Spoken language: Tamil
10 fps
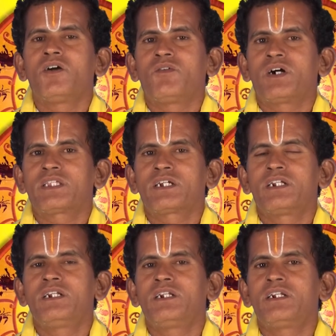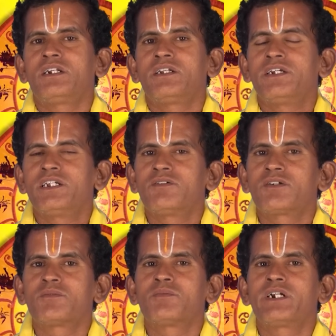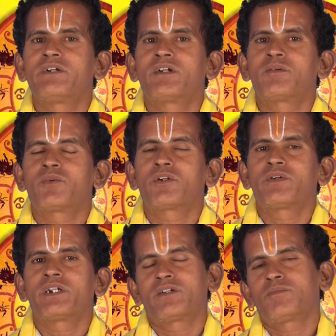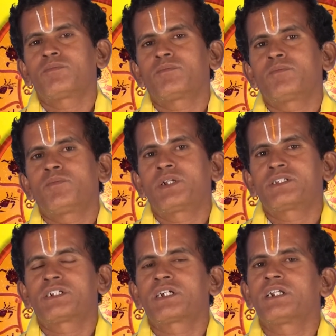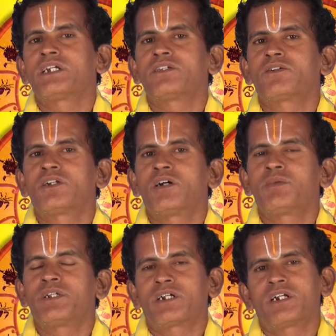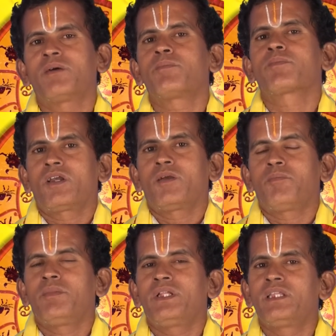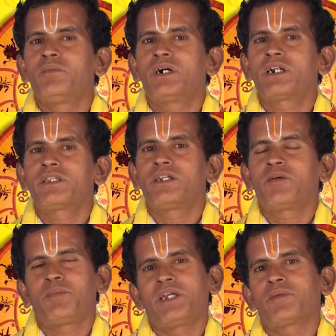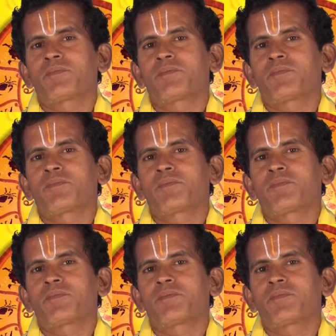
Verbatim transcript: வார்த்தைகளில் இருவரும் கடிவாளம் போட வேண்டும் பிரச்சனைகளை எதிர்கொள்ளாமல் இருக்கலாம் மிதமான தினமே